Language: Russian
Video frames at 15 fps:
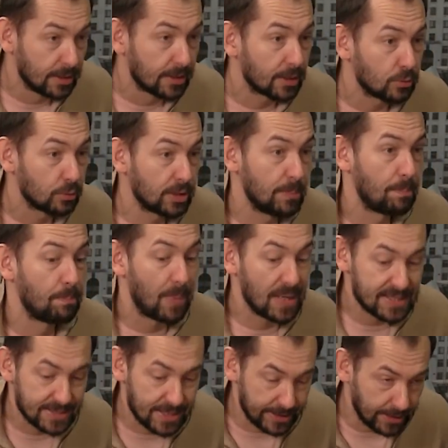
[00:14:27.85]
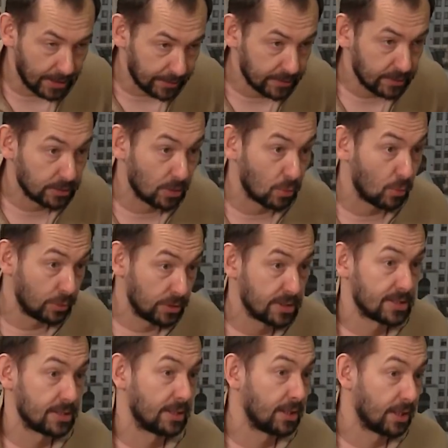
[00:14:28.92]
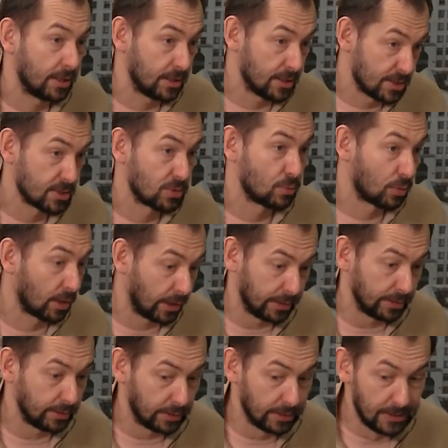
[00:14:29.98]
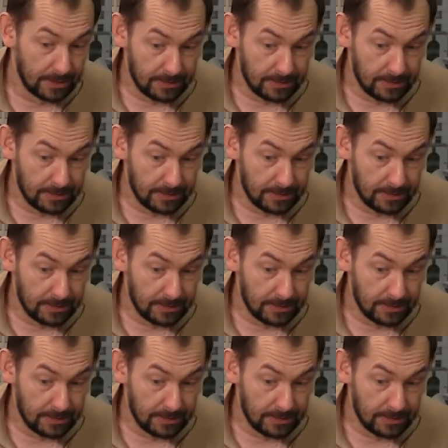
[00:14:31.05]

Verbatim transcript: которые постоянно находятся на границе с Украиной.